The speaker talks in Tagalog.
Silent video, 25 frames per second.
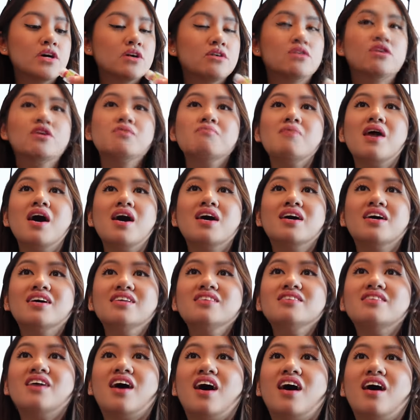Uy, ma, ang
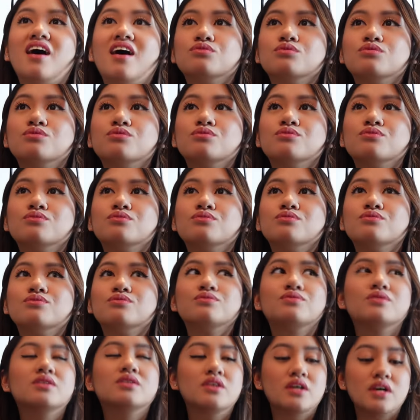ganda. Ang ganda
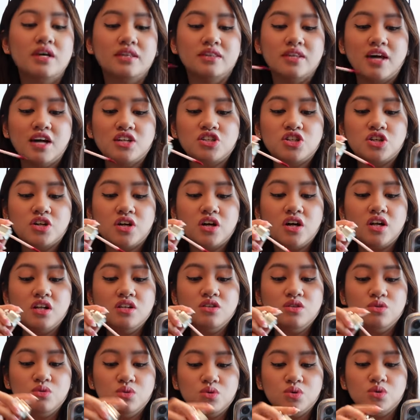mo. Natural
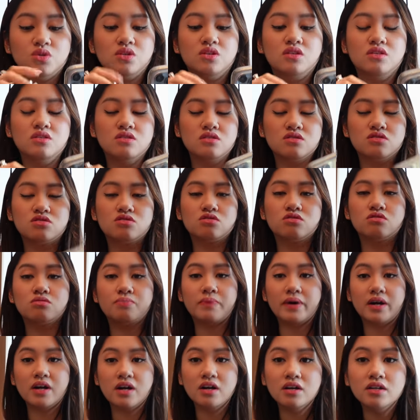nude. So,
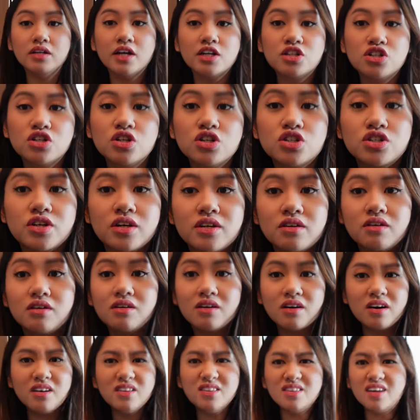parang natural shade. Ang
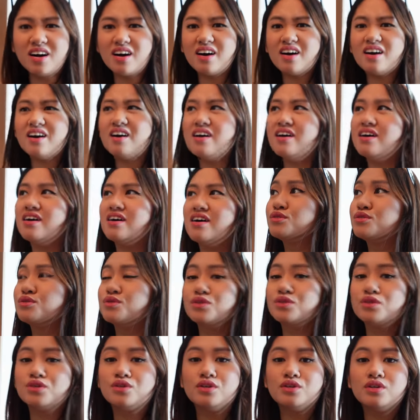ganda!
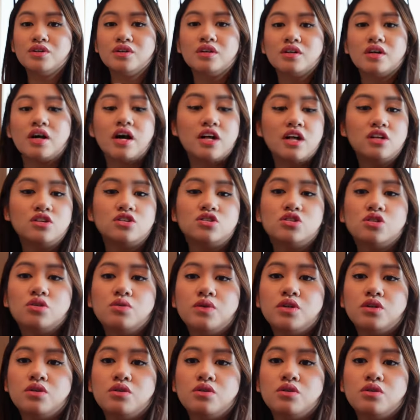maganda. I'll show it